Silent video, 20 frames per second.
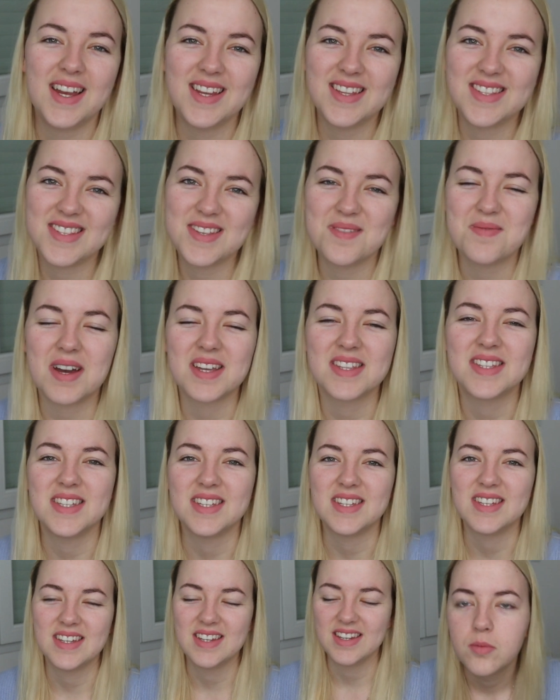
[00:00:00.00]
allez c'est
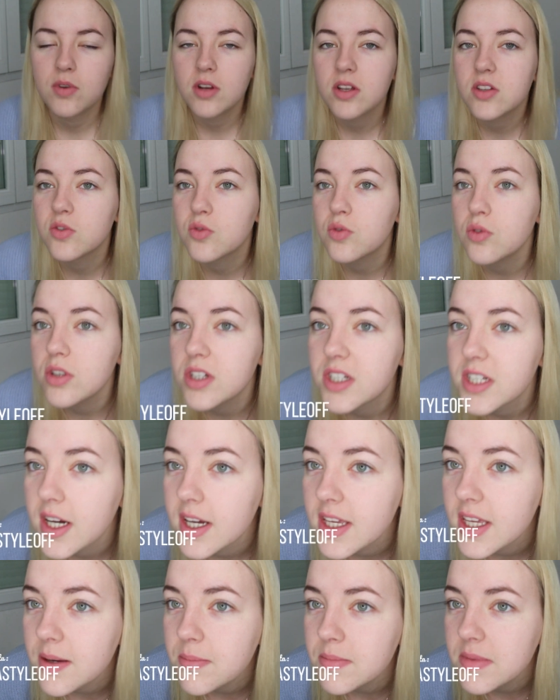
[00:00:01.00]
parti Bon là du coup j'ai
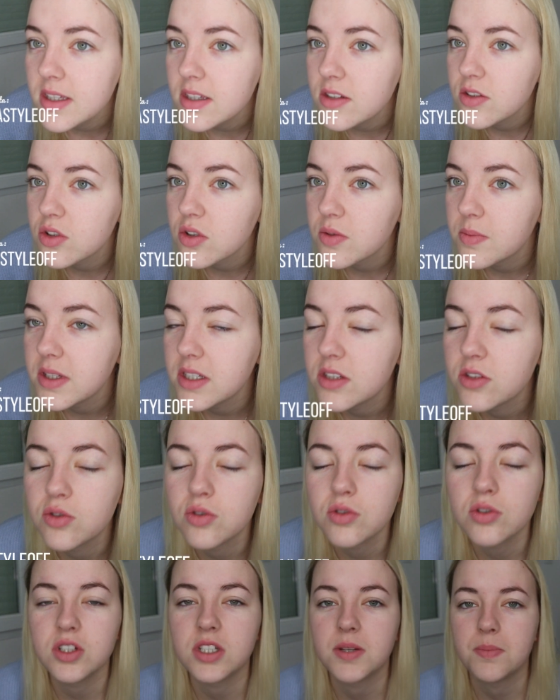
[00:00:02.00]
rien mis sur mes
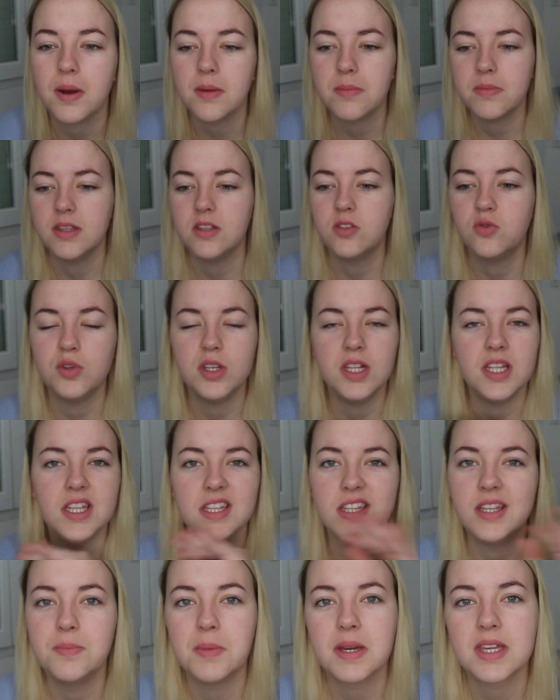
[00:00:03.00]
yeux j'ai pas mis d'huile ni
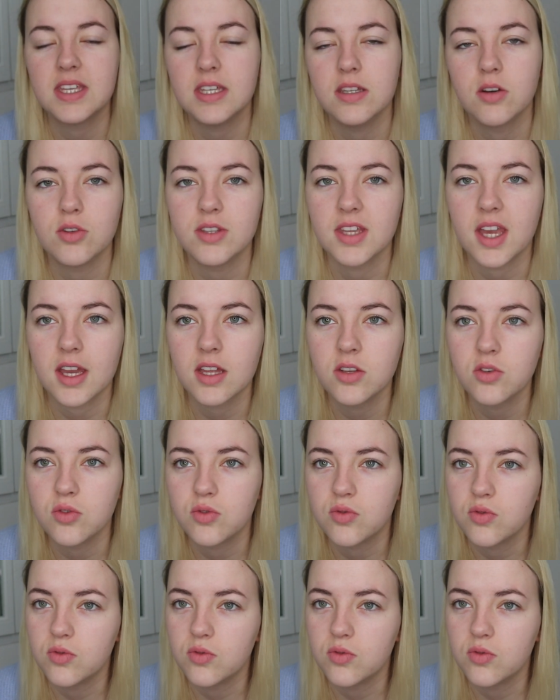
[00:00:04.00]
de démaquillant ni rien du